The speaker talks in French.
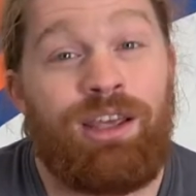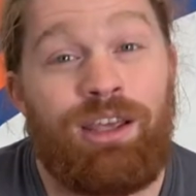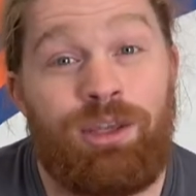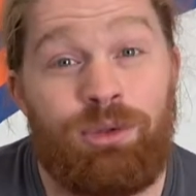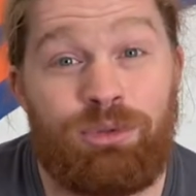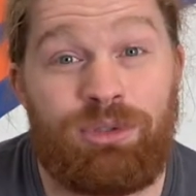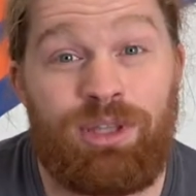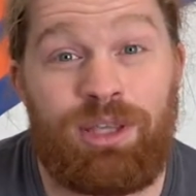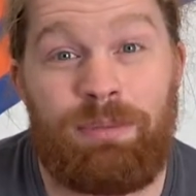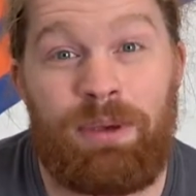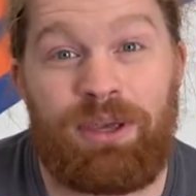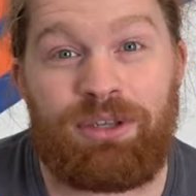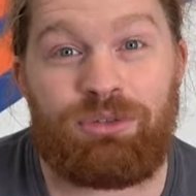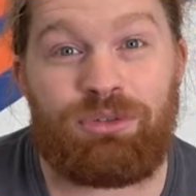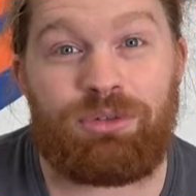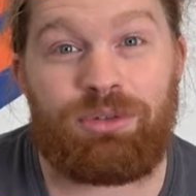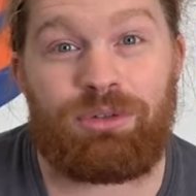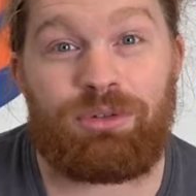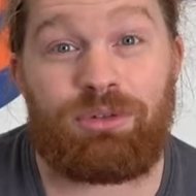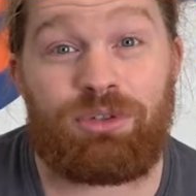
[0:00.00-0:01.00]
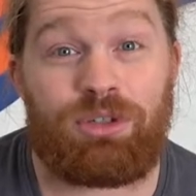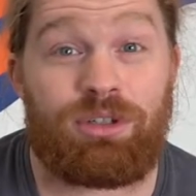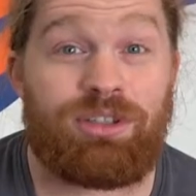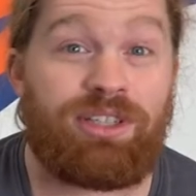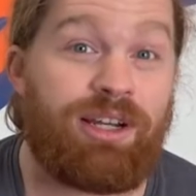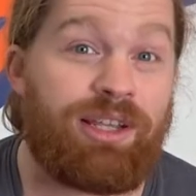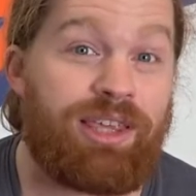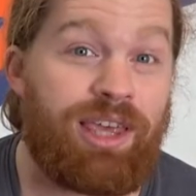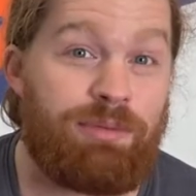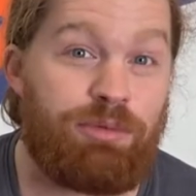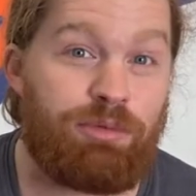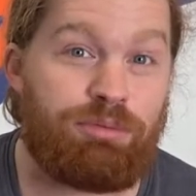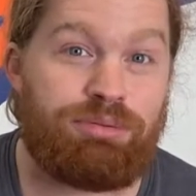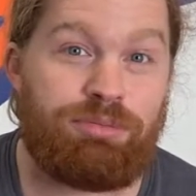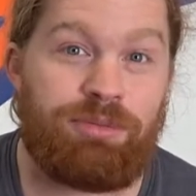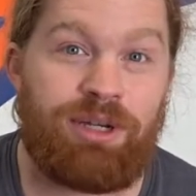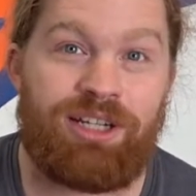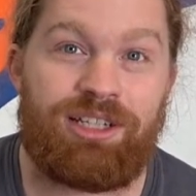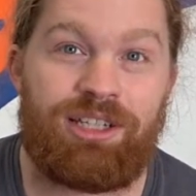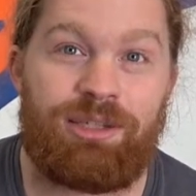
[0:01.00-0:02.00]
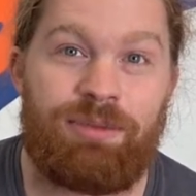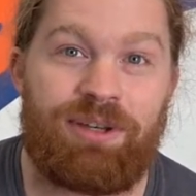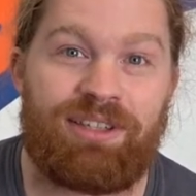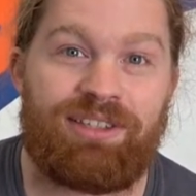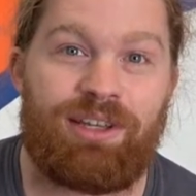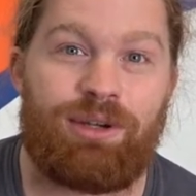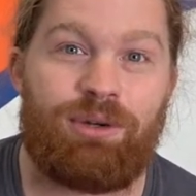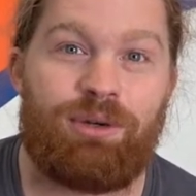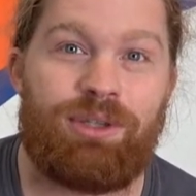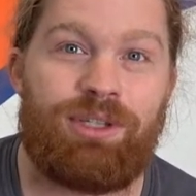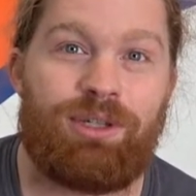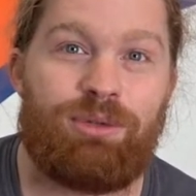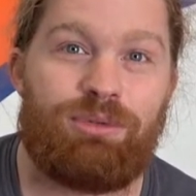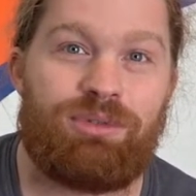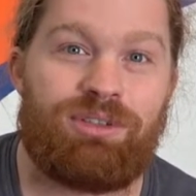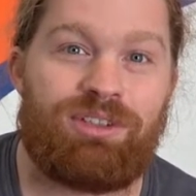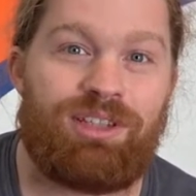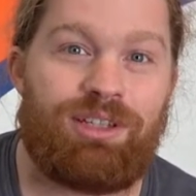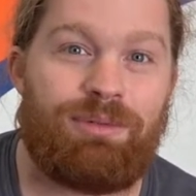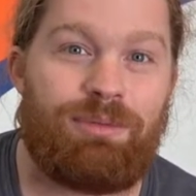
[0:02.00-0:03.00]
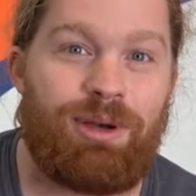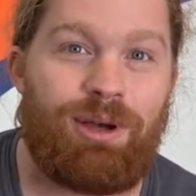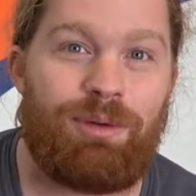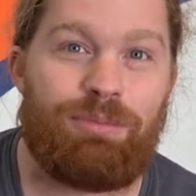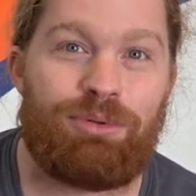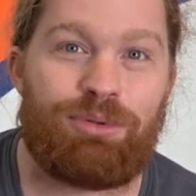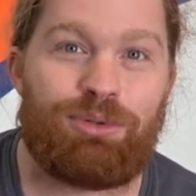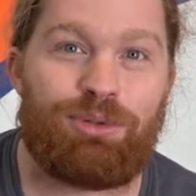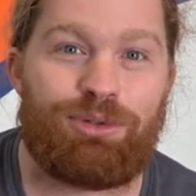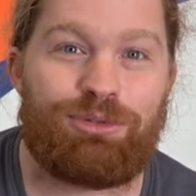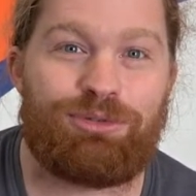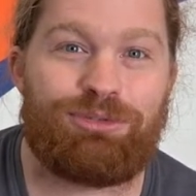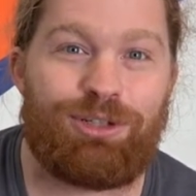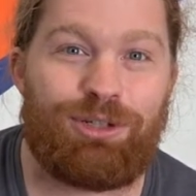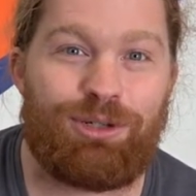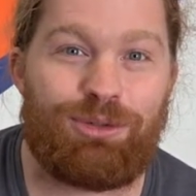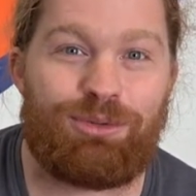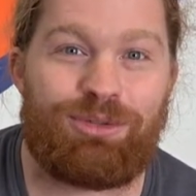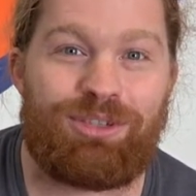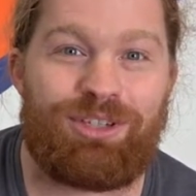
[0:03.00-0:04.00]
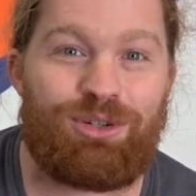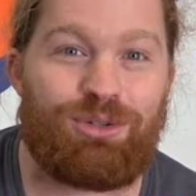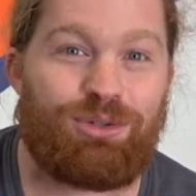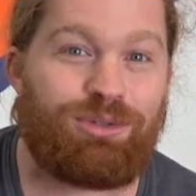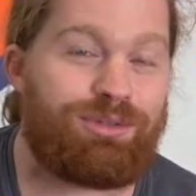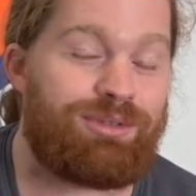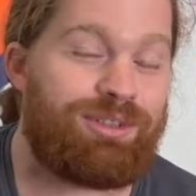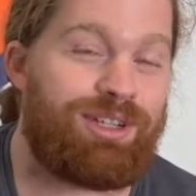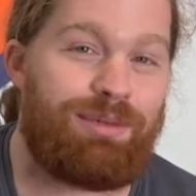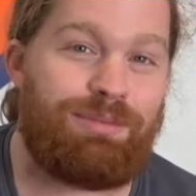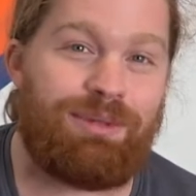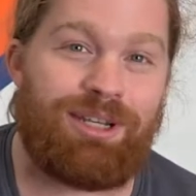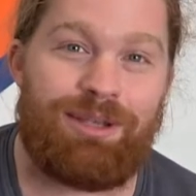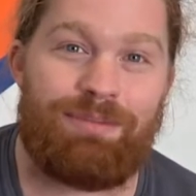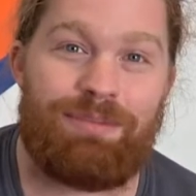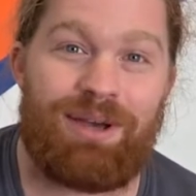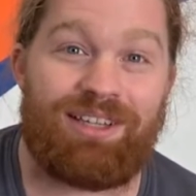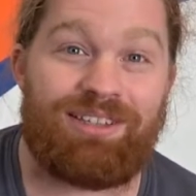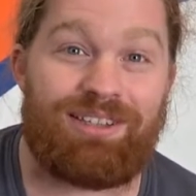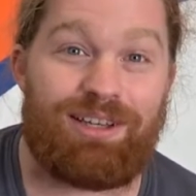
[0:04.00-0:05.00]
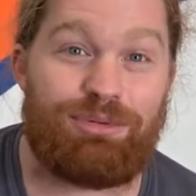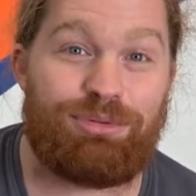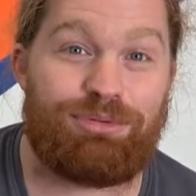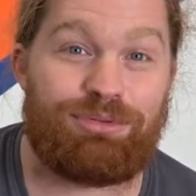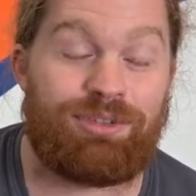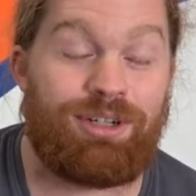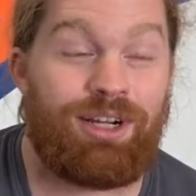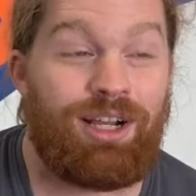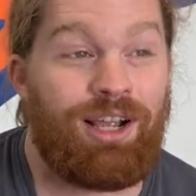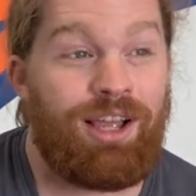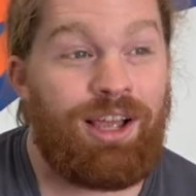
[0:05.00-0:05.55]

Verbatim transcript: et où t'es pas sûr que genre t'as le camion poubelle qui passe à côté du cinéma un peu trop fort ou c'est juste qu'on a mis les basses à fond.